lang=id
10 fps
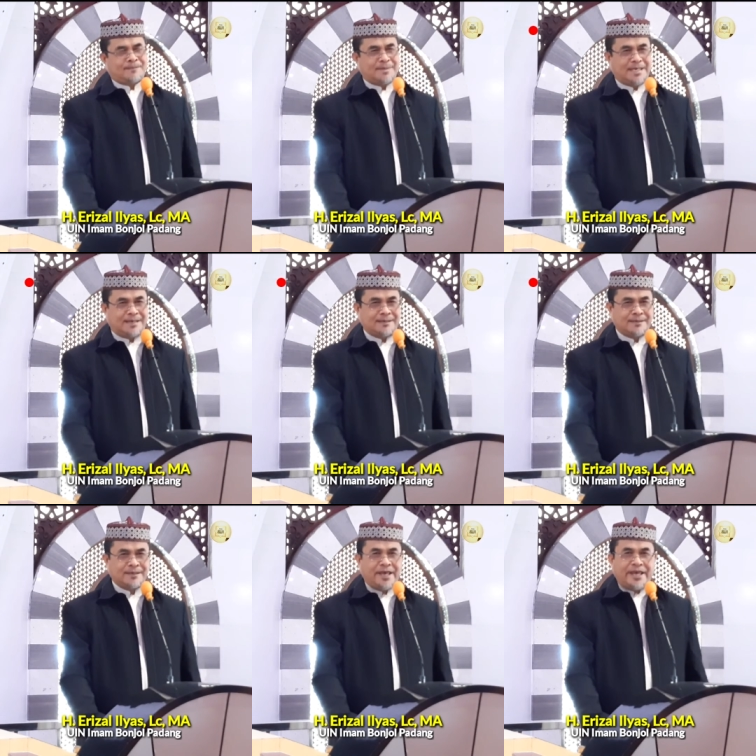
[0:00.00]
Ya.
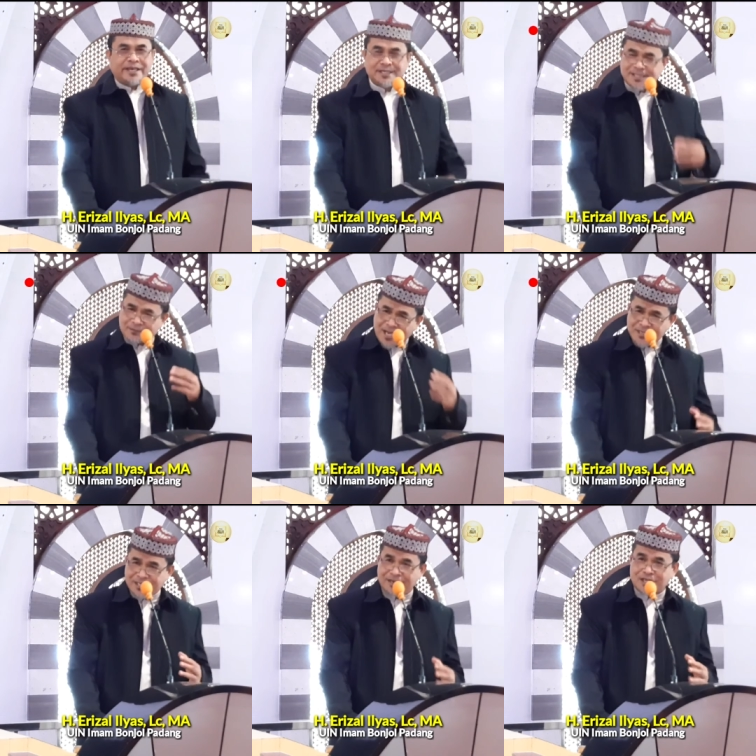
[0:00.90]

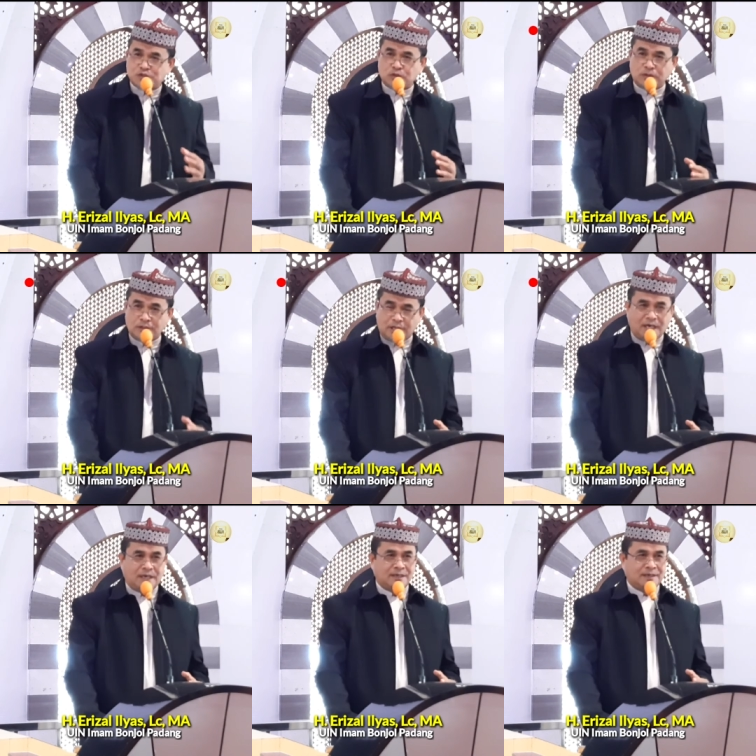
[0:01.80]
Hijrahnya
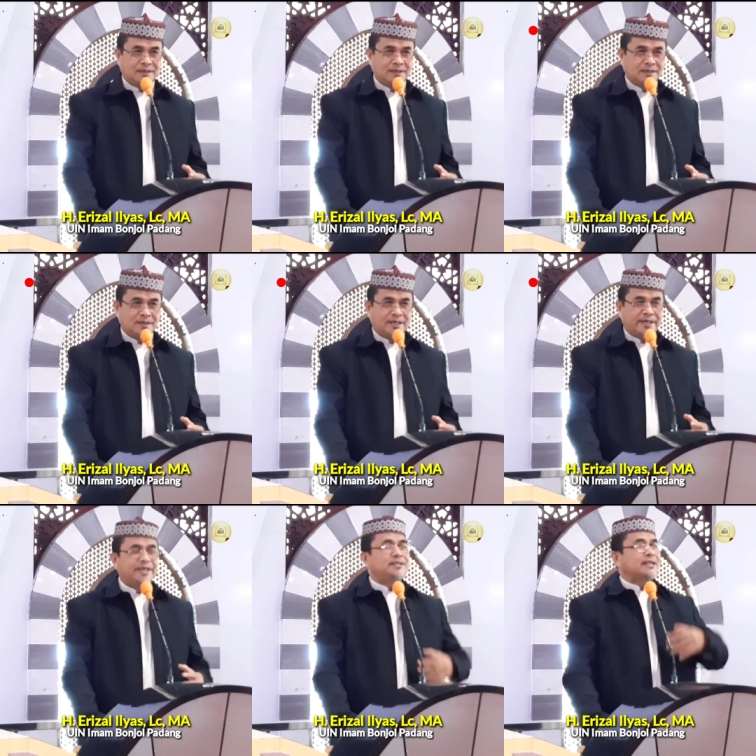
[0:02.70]
Rasulullah,
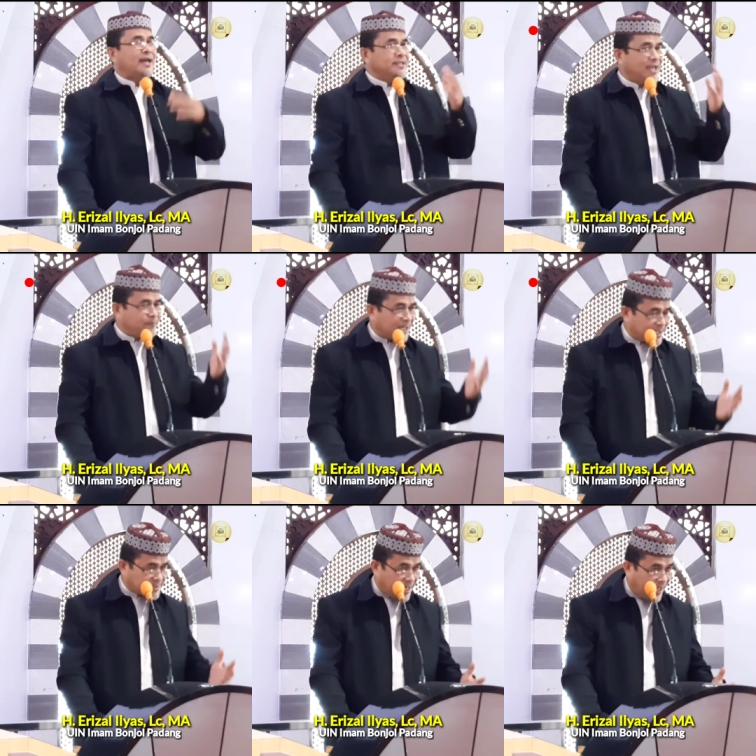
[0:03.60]
hijrahnya
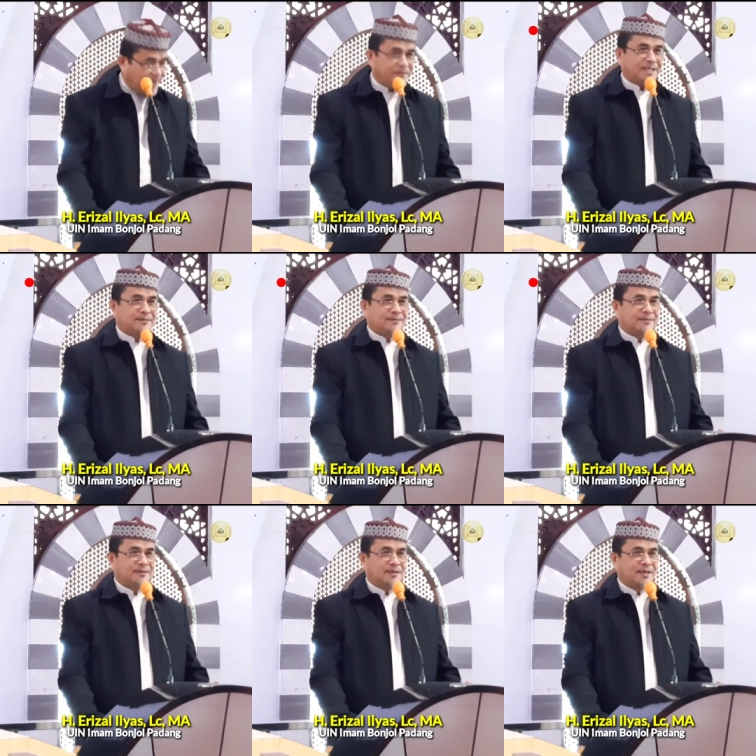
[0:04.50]
para sahabat,
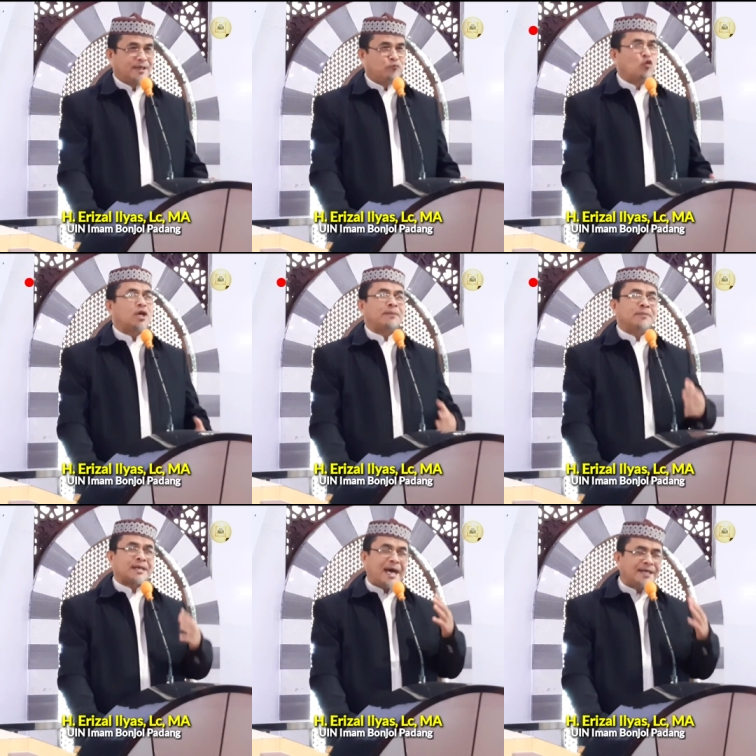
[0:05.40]
bukan
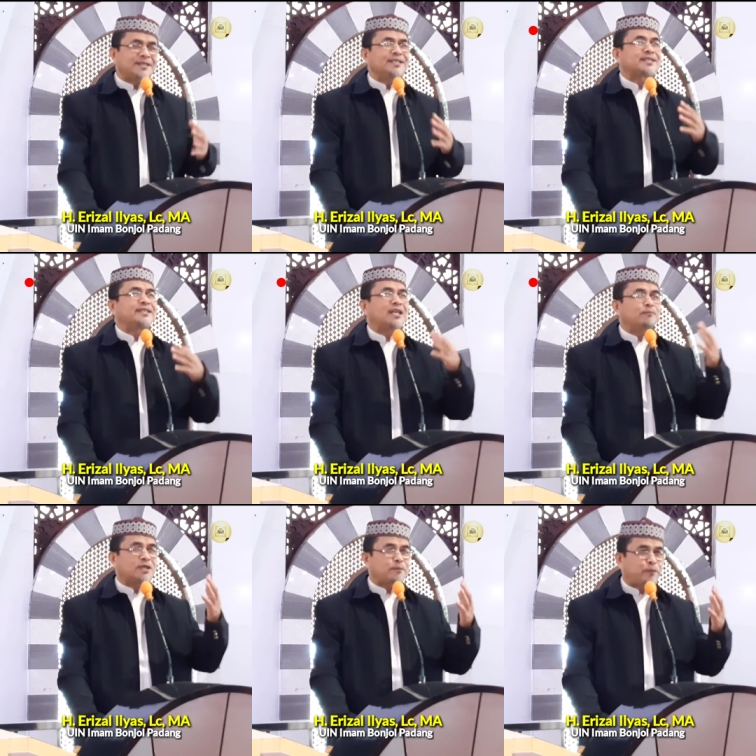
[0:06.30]
berarti sekedar
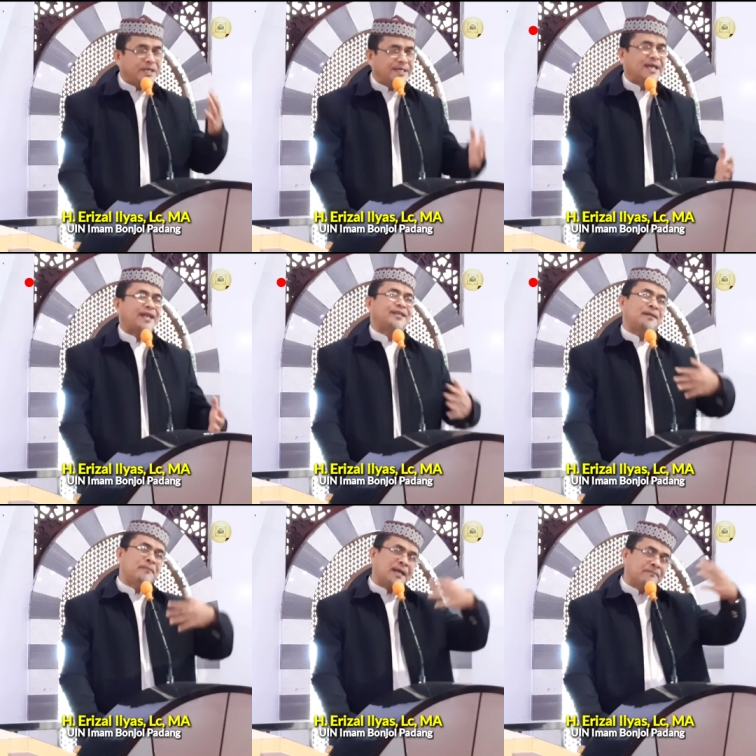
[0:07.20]
berpindah
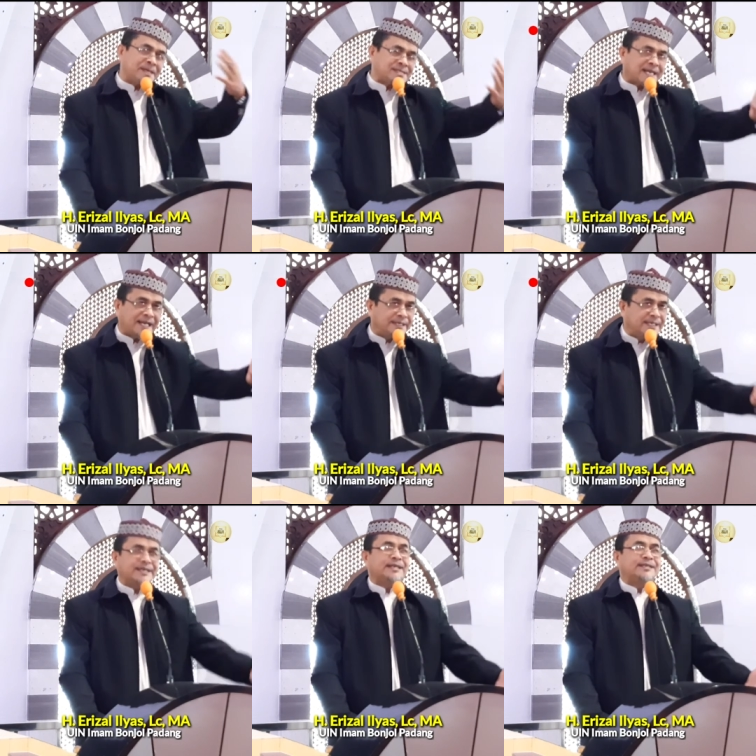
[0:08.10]
dan melepaskan
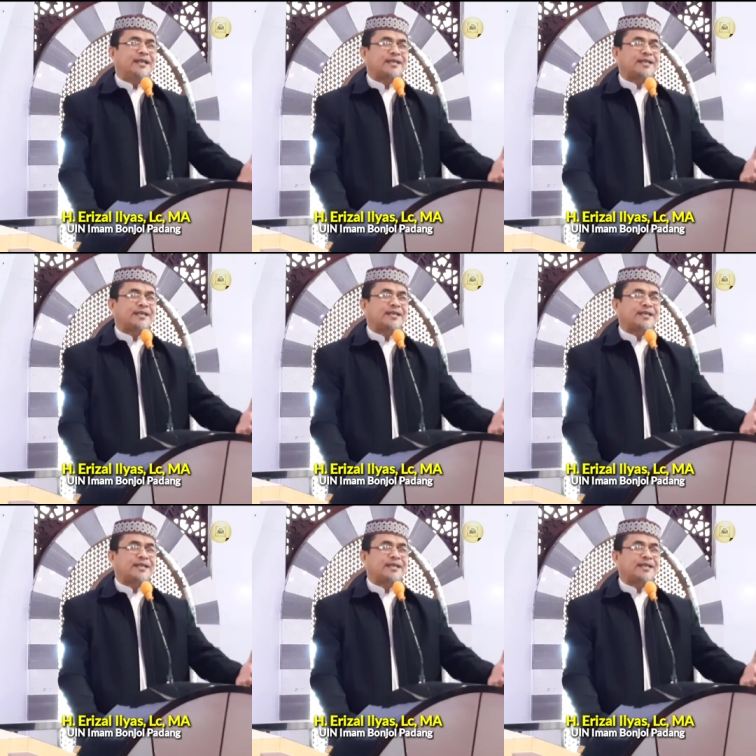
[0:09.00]
diri dari